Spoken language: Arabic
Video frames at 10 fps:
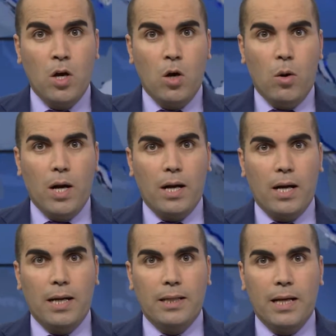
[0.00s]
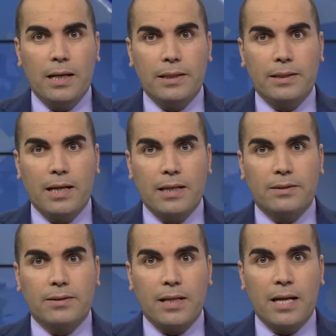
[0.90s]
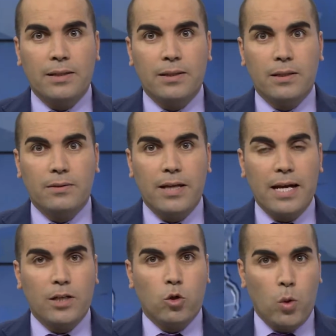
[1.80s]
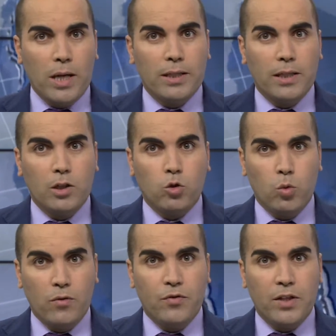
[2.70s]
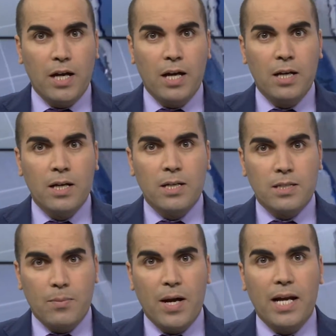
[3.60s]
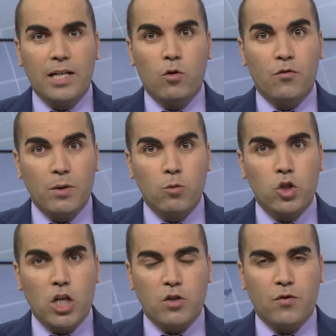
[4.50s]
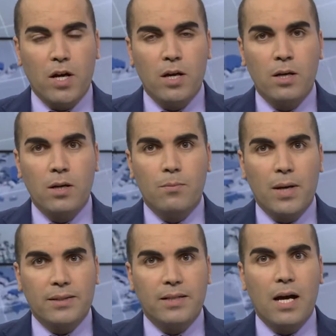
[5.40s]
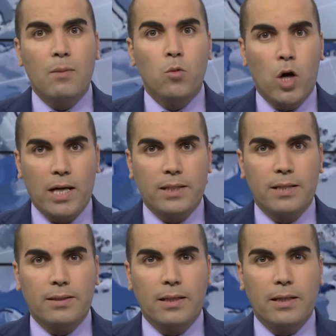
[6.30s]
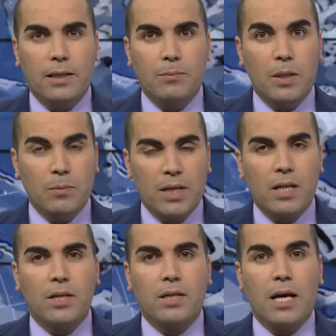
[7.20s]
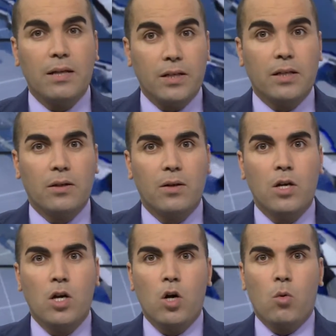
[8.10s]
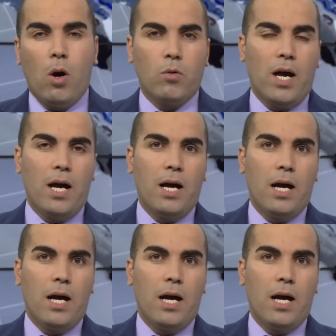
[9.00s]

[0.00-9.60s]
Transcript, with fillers: وقال إن تران داي كوانغ توفي صباح اليوم في المستشفى بعد معاناته من مرض خطير وأوضح